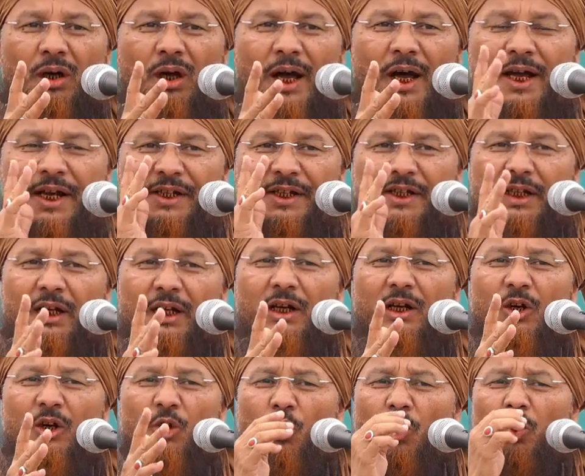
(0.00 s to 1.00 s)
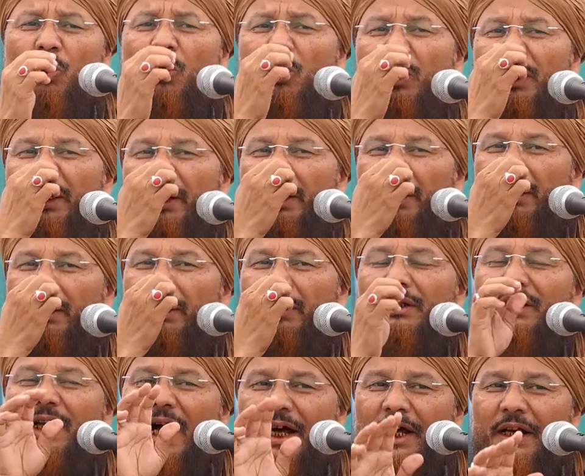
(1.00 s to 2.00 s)
ऐसे लोगों के
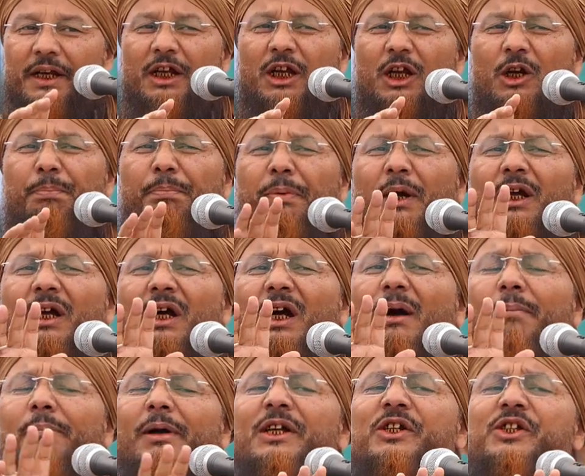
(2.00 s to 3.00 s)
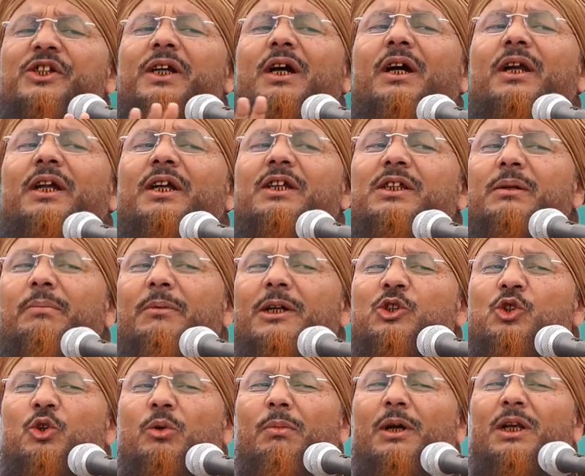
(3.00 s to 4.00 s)
तहरीर पर कमेंट्स करने से
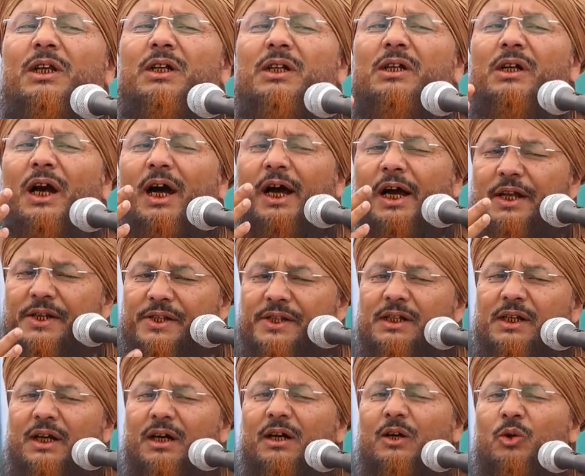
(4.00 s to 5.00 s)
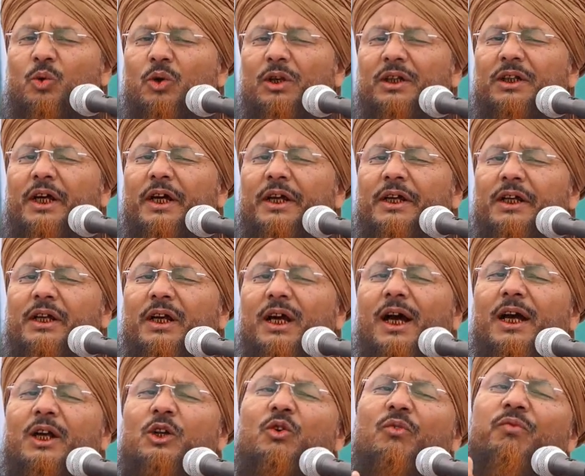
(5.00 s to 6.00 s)
बचो बल्कि ऐसी अगर कोई तहरीर
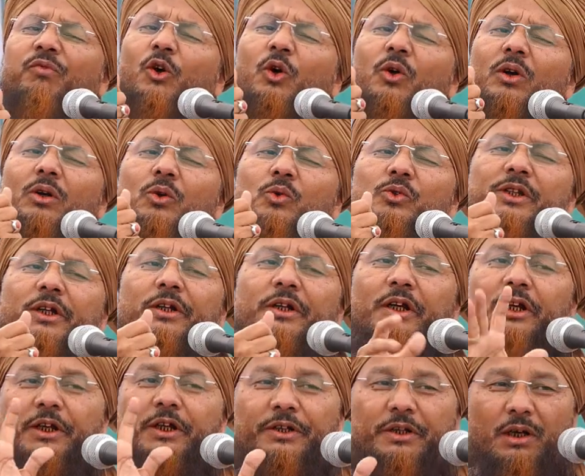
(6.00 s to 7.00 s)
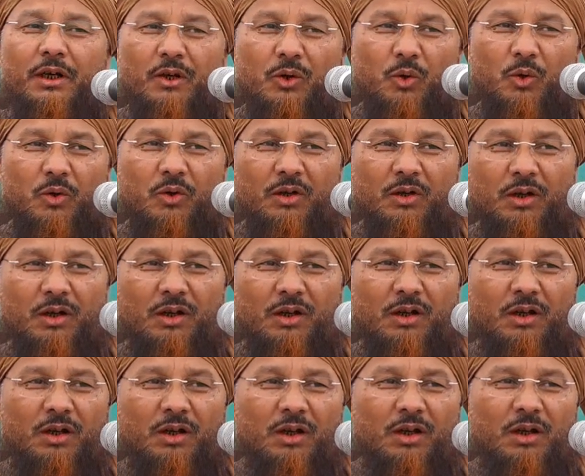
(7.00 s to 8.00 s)
आए तो फ़ौरन उसे डिलीट कर दो
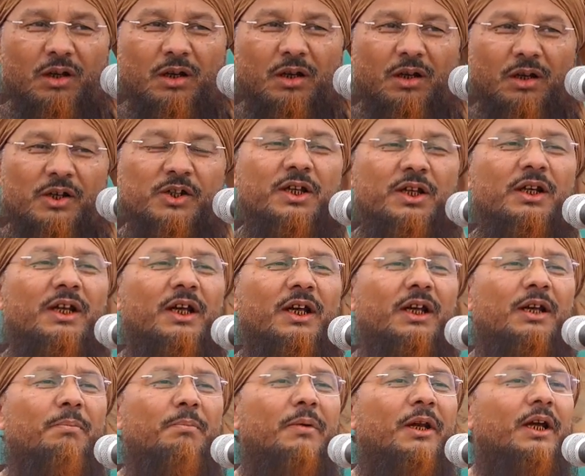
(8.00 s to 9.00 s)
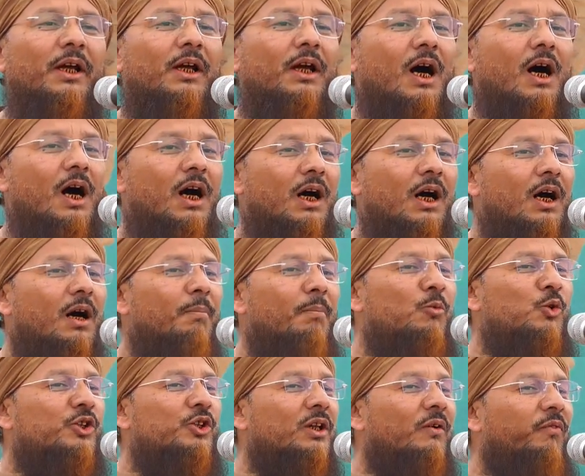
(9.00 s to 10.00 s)
जी इसलिए कि मेरे आका
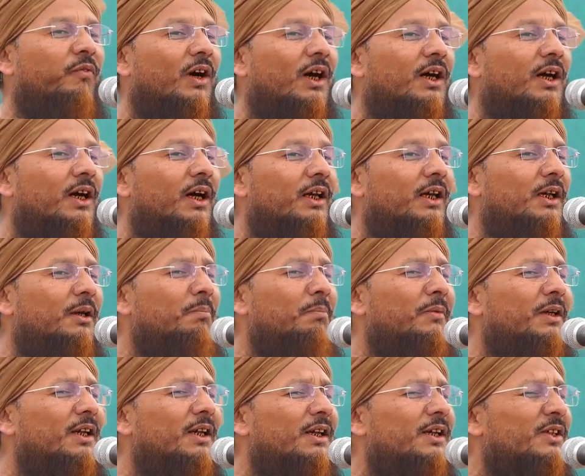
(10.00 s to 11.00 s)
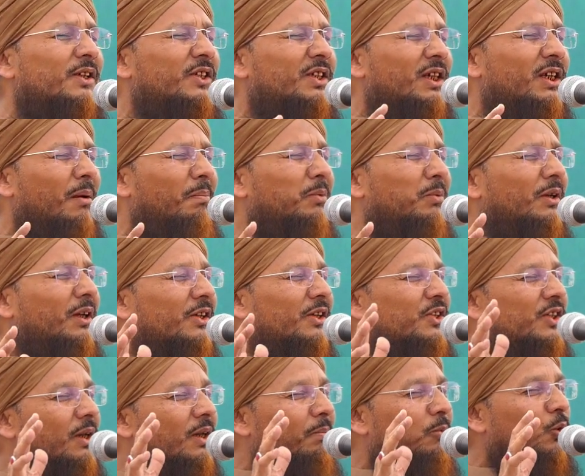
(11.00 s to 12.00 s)
मुस्तफ़ा करीम की ये सब के
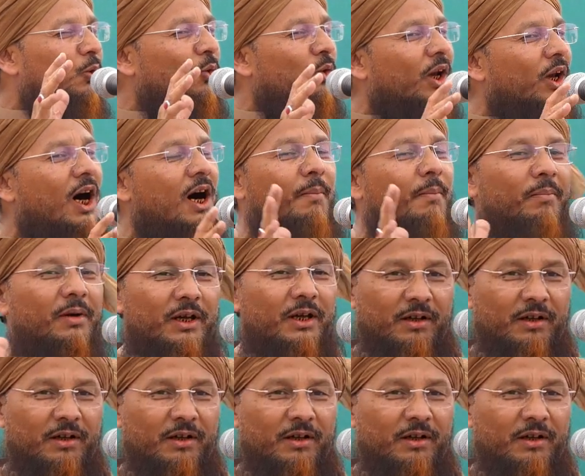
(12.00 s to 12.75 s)
सब गुलाम